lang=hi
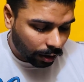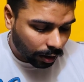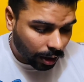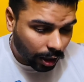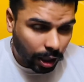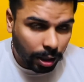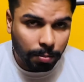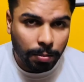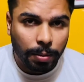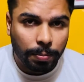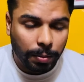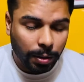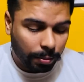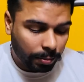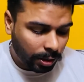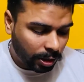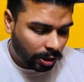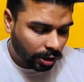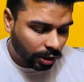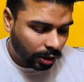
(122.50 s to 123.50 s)
नेम अपना
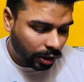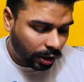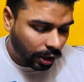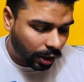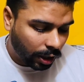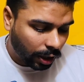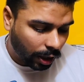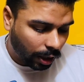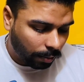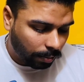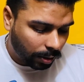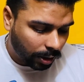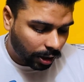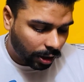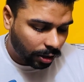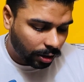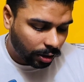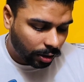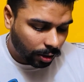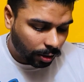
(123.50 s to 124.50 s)
मेंशन किया
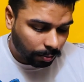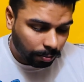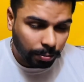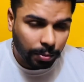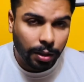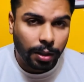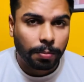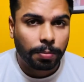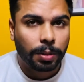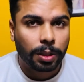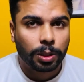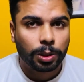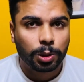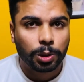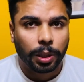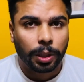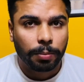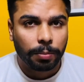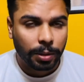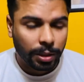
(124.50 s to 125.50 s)
एप्लीकेशन नंबर अपना जो
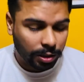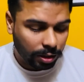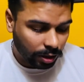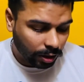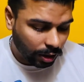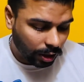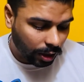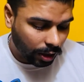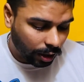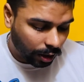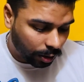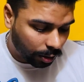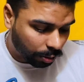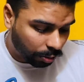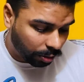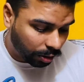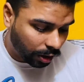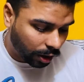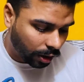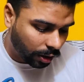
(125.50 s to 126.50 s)
है मेंशन किया
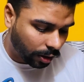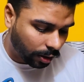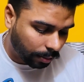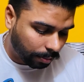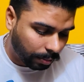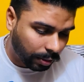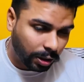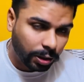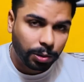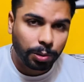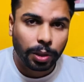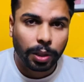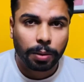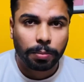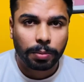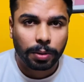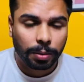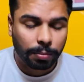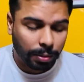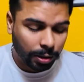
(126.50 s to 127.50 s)
यूसीए नंबर जो है
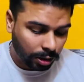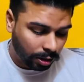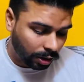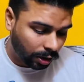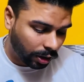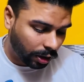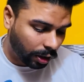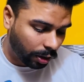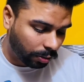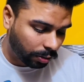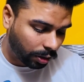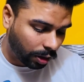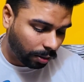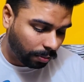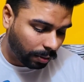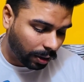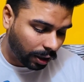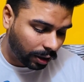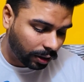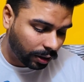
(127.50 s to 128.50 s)
अपना मेंशन किया उसके
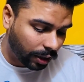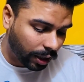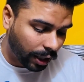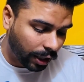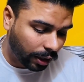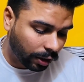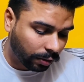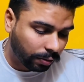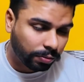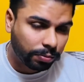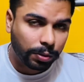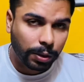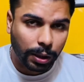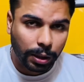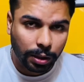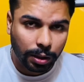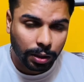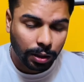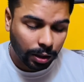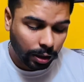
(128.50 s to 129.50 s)
बाद डेट ऑफ
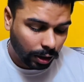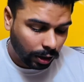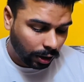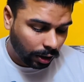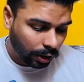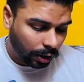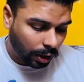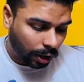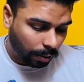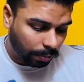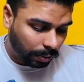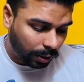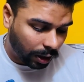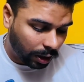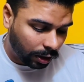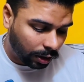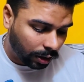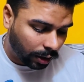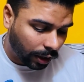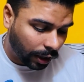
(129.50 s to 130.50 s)
बर्थ अपना
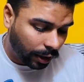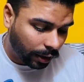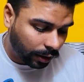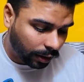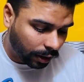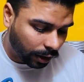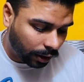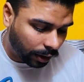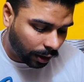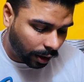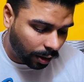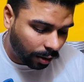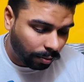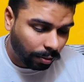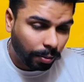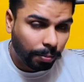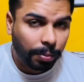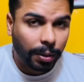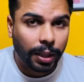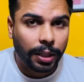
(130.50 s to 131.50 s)
एंड कंट्री ऑफ
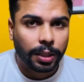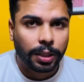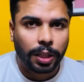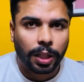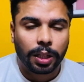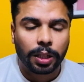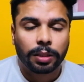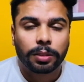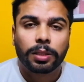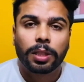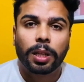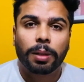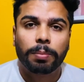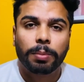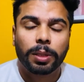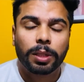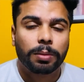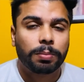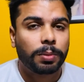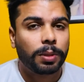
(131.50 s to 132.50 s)
अप्लाई कहाँ से
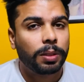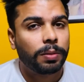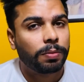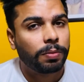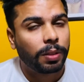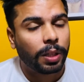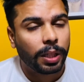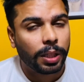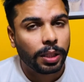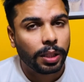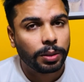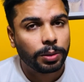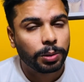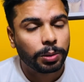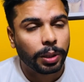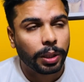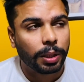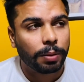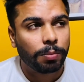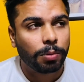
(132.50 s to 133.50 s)
आपने अपनी फाइल जो
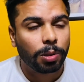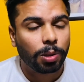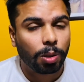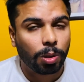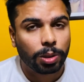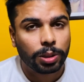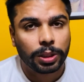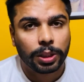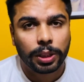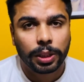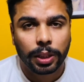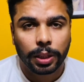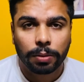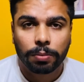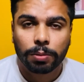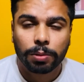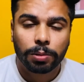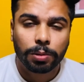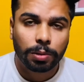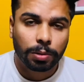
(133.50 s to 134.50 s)
है वो लॉन्च की है
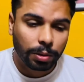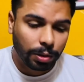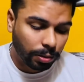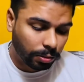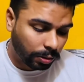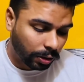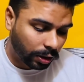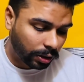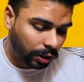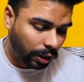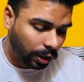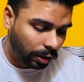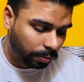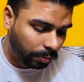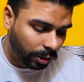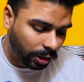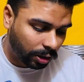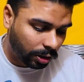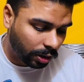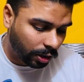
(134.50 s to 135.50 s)
वो इन्होंने साथ
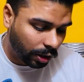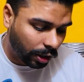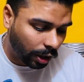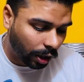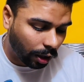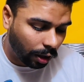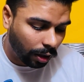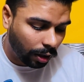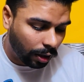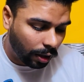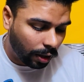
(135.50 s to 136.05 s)
मेंशन किया